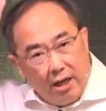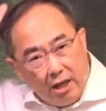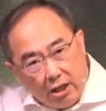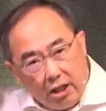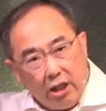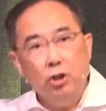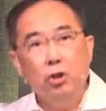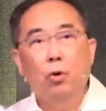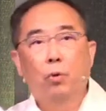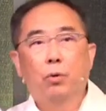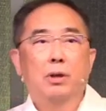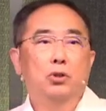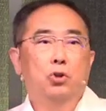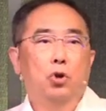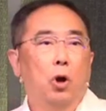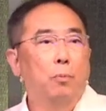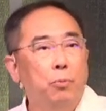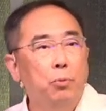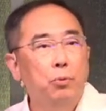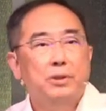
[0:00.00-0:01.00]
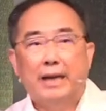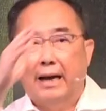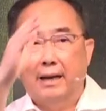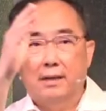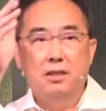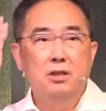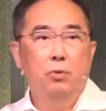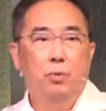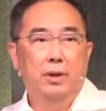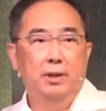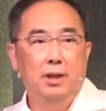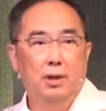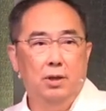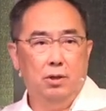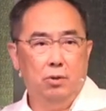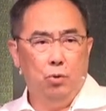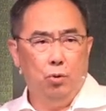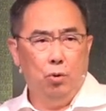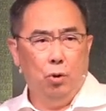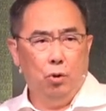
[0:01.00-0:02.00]
那么一定有人全部讲
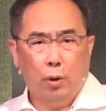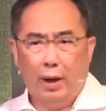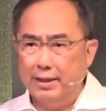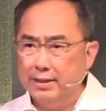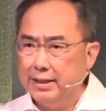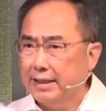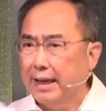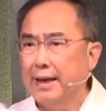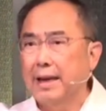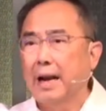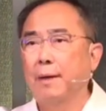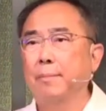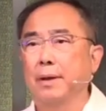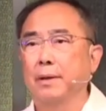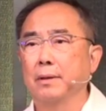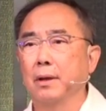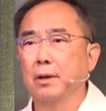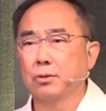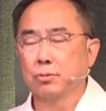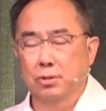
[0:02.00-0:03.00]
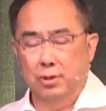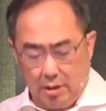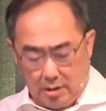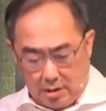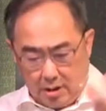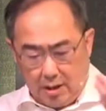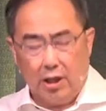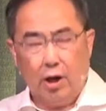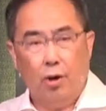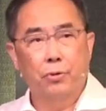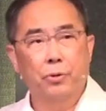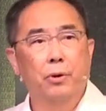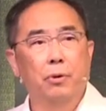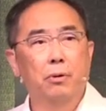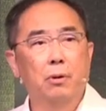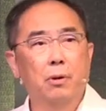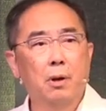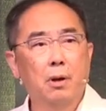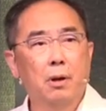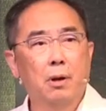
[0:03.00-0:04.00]
日文的旅游团在带他们，就那个那
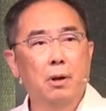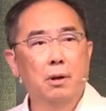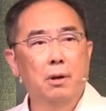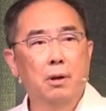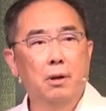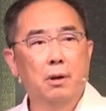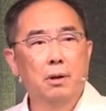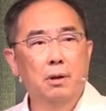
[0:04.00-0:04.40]
个导游。